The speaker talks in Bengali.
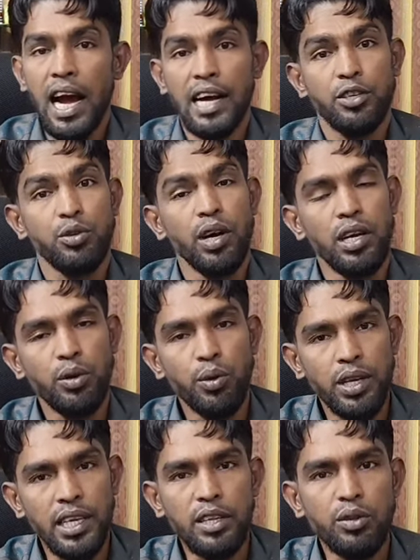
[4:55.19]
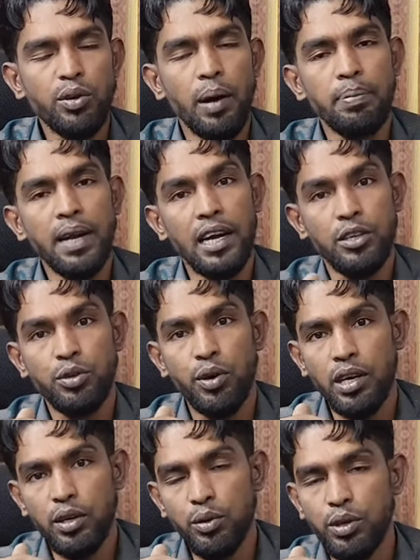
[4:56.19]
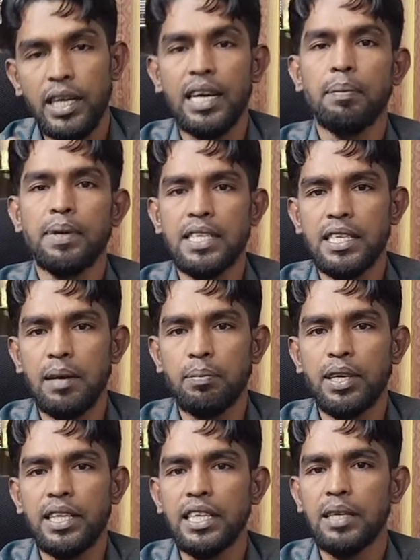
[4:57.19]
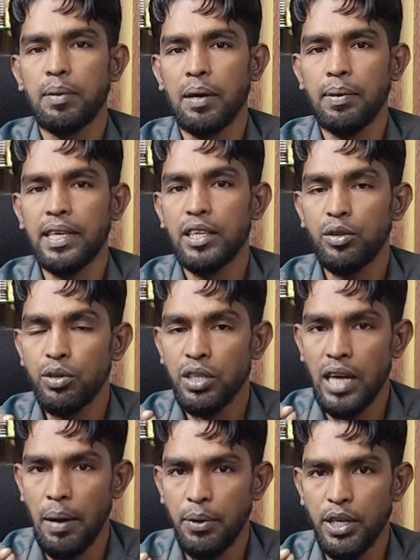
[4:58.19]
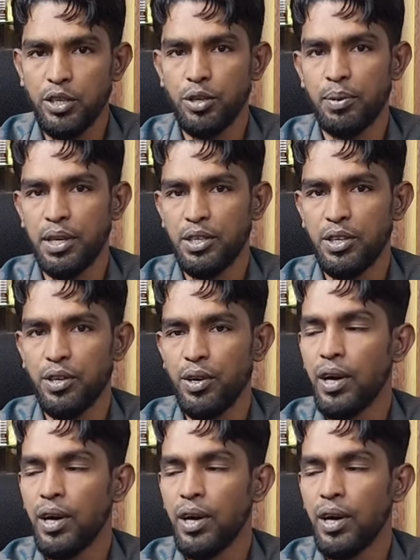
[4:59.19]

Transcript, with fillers: আটশো আট লুট কিন্তু আপনি আটশো আট লুটে ক্যাপাসিটি আপনি দিতে পারবেন কিন্তু সাময়িক সময়ের জন্য